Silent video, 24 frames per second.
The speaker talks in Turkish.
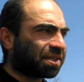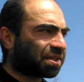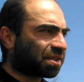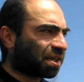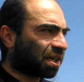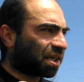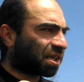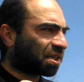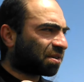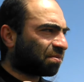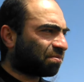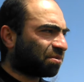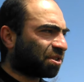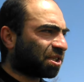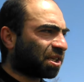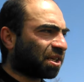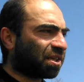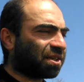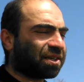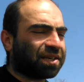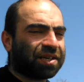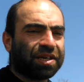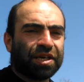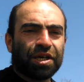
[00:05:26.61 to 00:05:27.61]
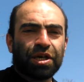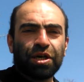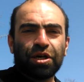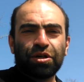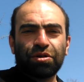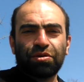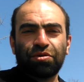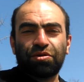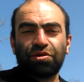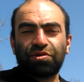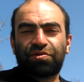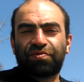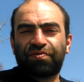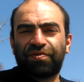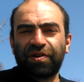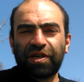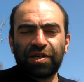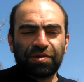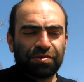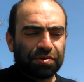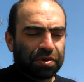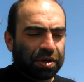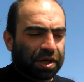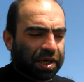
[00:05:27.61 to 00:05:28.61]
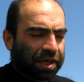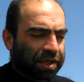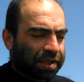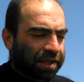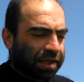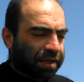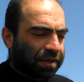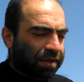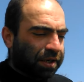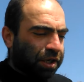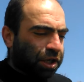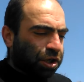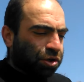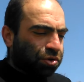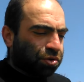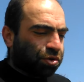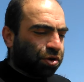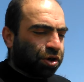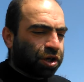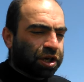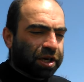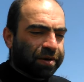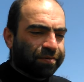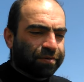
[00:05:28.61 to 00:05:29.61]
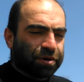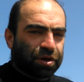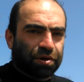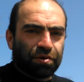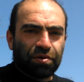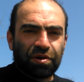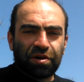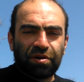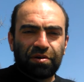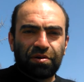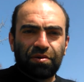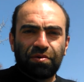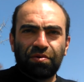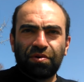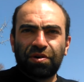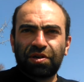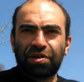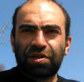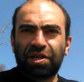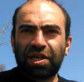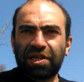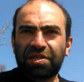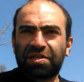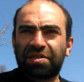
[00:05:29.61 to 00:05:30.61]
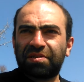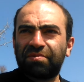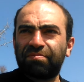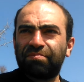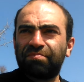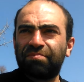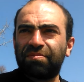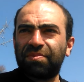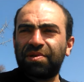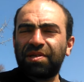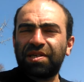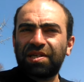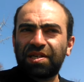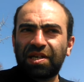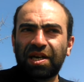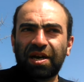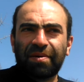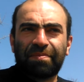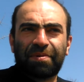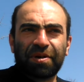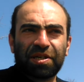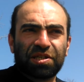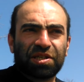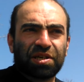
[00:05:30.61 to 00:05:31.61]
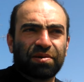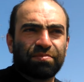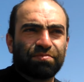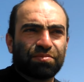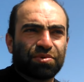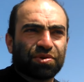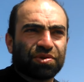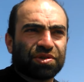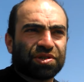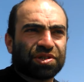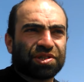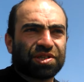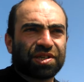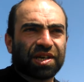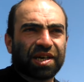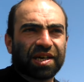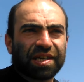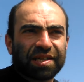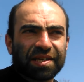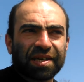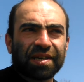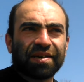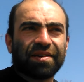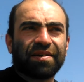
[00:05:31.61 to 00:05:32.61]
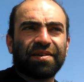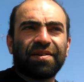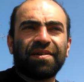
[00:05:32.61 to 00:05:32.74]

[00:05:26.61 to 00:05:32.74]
Sanki bize lütfediyor hani Göremin, o oradasın yapacağım bu işi hani